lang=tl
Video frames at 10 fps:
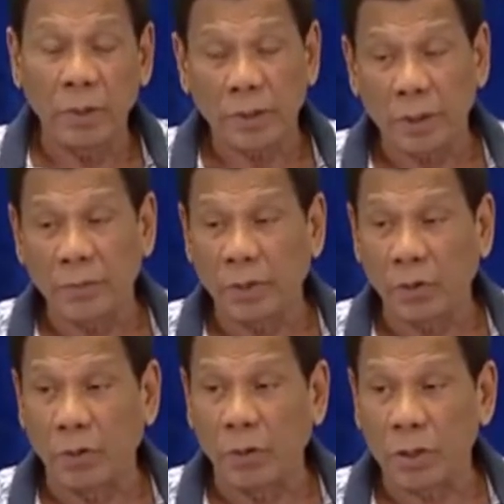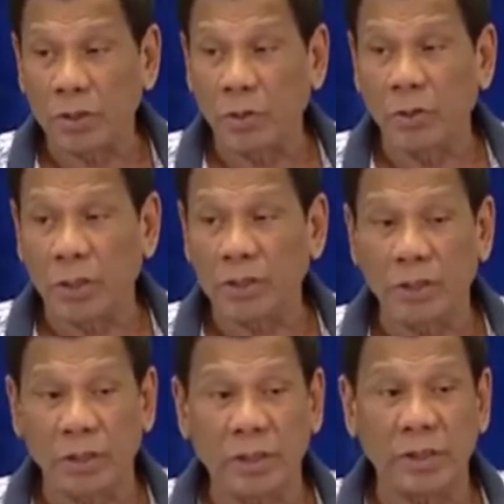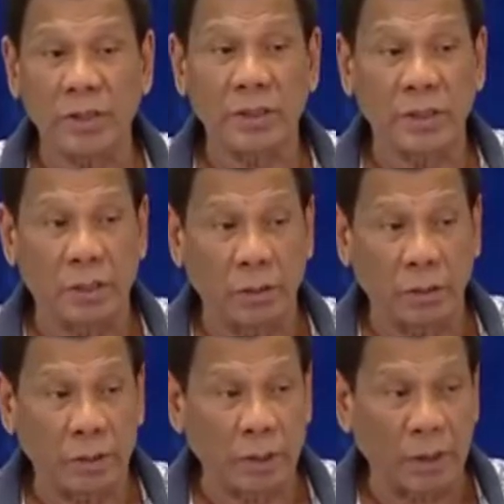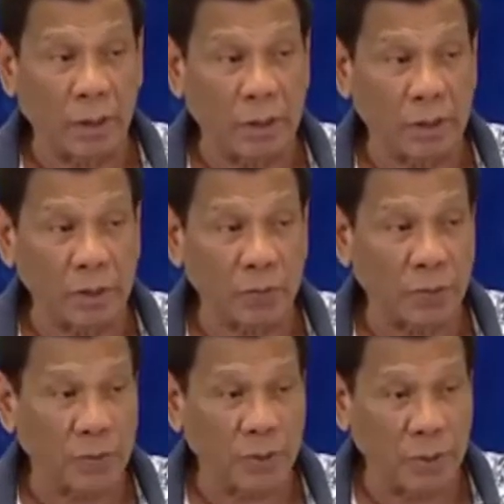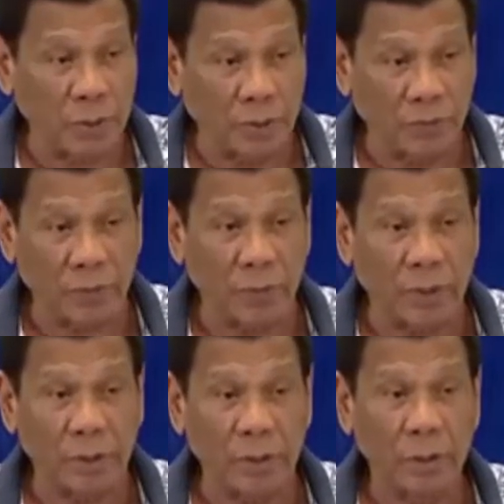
sabi ko, as long as there is a security clearance from the government,